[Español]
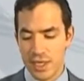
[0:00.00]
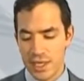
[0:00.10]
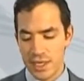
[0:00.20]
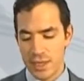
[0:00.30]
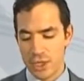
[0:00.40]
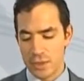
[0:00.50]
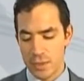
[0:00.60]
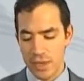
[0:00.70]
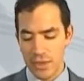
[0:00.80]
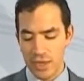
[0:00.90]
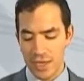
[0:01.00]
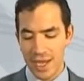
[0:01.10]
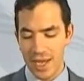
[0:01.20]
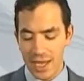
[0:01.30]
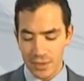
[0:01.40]
y nos va a aparecer
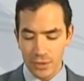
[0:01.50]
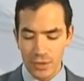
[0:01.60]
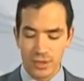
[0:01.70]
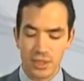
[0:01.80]
el árbol